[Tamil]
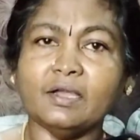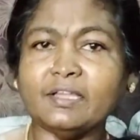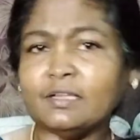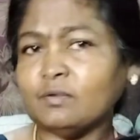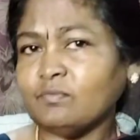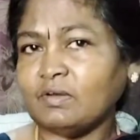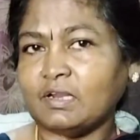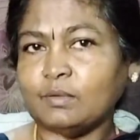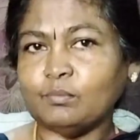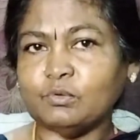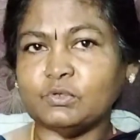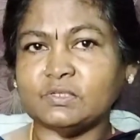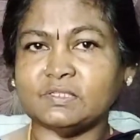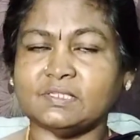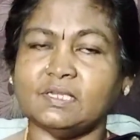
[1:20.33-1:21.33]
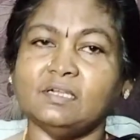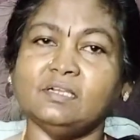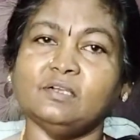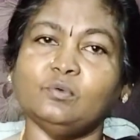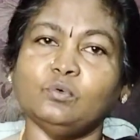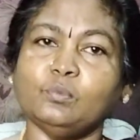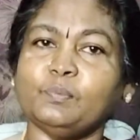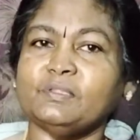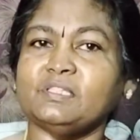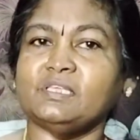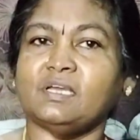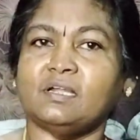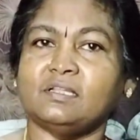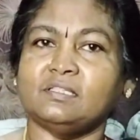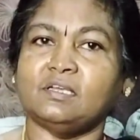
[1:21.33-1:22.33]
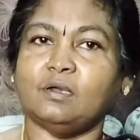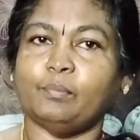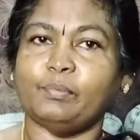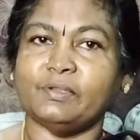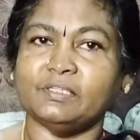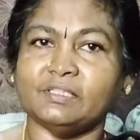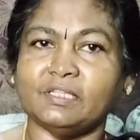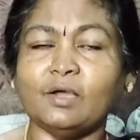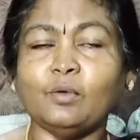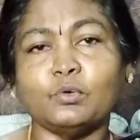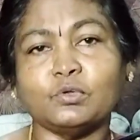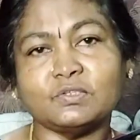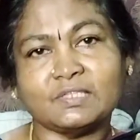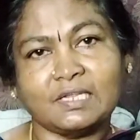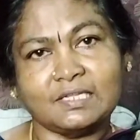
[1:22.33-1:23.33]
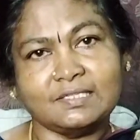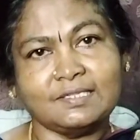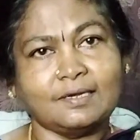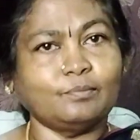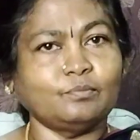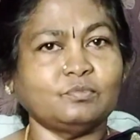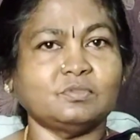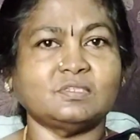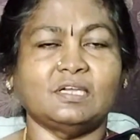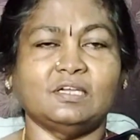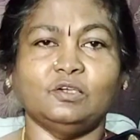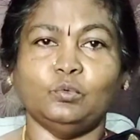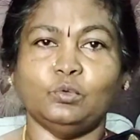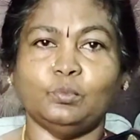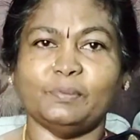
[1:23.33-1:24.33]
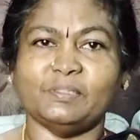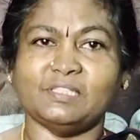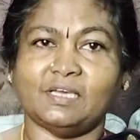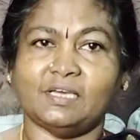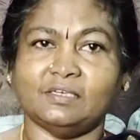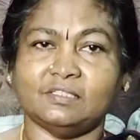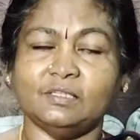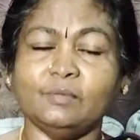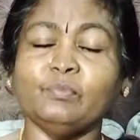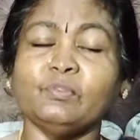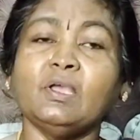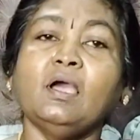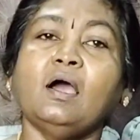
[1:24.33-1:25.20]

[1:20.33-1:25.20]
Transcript: ஆயிரம் வலமுறை சங்கு உற்பத்தி ஆனதுக்கு அப்புறம் தான் ஒரு சலஞ்சலம் சங்கு உற்பத்தி ஆகுது